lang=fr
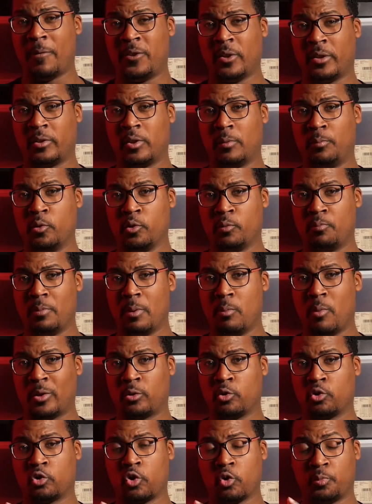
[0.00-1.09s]
vous en dire plus, mais moi
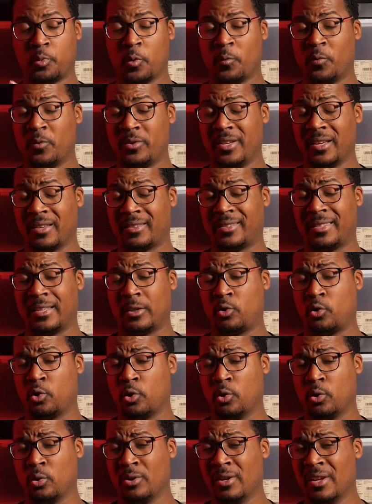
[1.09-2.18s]
tout ce que je peux vous dire c'est
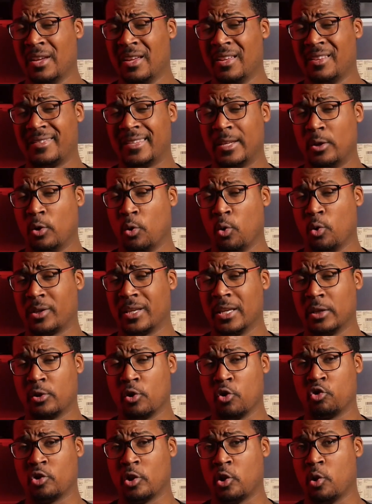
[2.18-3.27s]
que c'est le Rocky
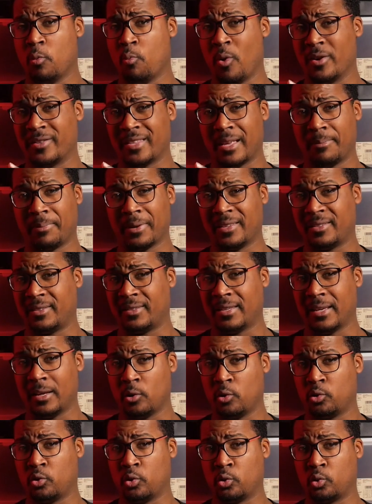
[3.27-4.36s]
que j'ai le moins apprécié
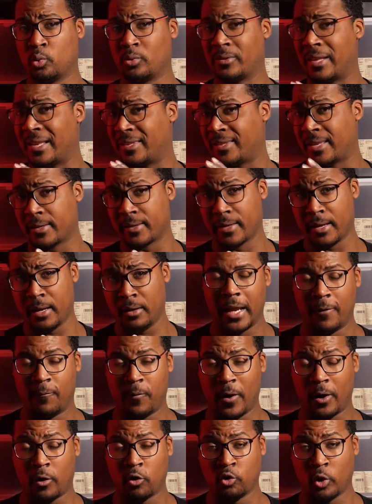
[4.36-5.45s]
euh, de toute la saga. Et une
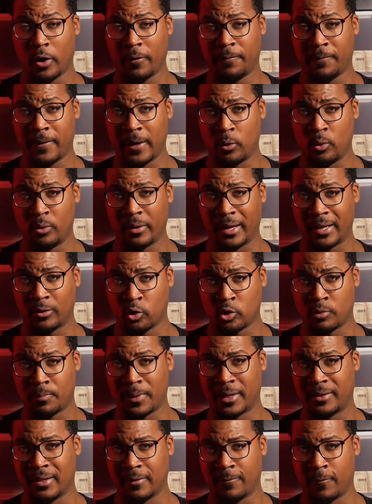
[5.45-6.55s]
fois que j'aurais fait une
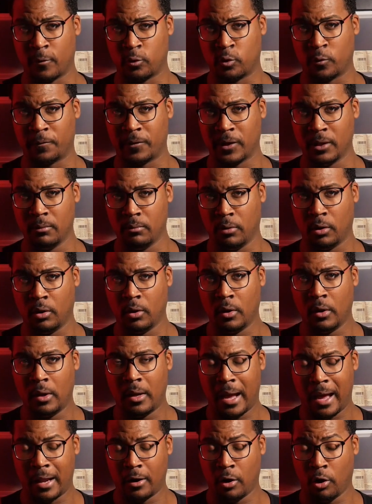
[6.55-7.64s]
rétrospective du film.
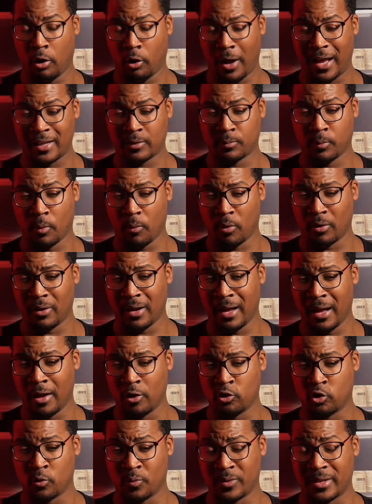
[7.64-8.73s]
Alors à ce
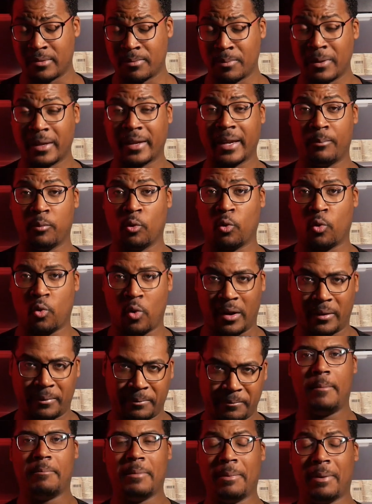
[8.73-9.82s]
moment-là, je vous expliquerai pourquoi.
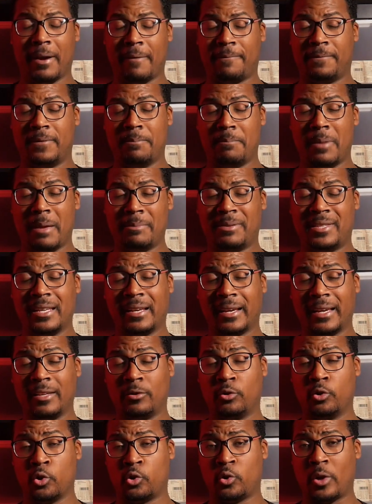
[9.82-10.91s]
Mais bref, même si
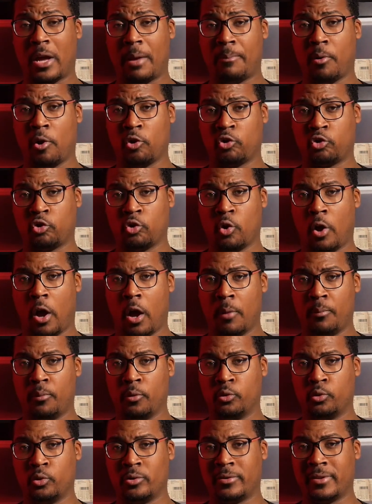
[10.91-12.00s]
Creed 2 se rapproche euh, un
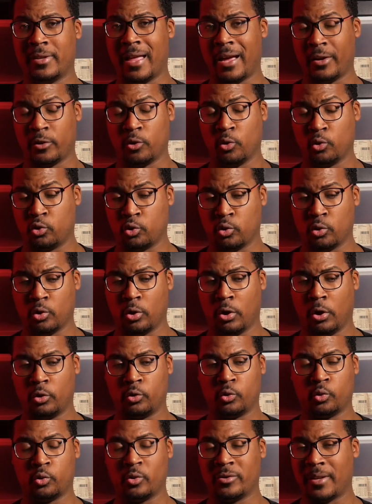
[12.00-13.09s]
peu du scénario du, euh,
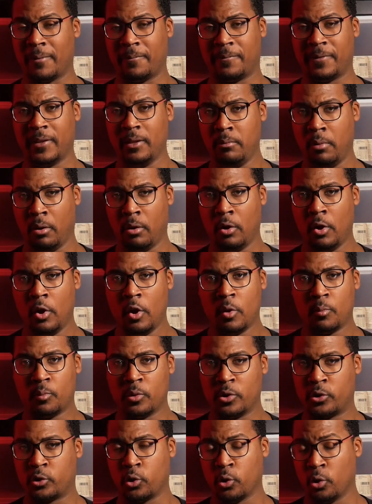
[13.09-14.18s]
deuxième film,
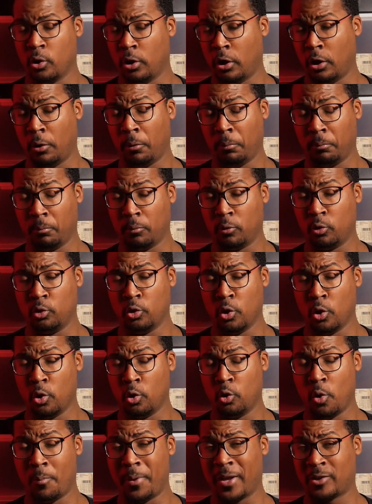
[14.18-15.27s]
puisque euh,
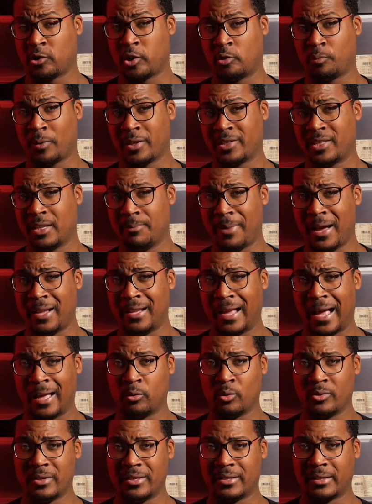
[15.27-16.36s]
le, personnage principal,
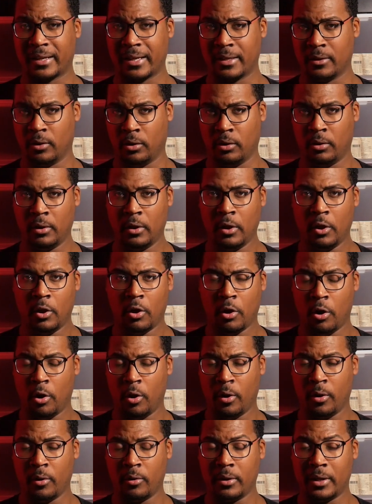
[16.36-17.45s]
Adonis Creed,
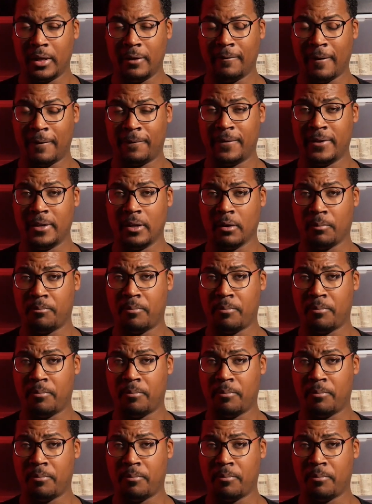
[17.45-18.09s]
il va finir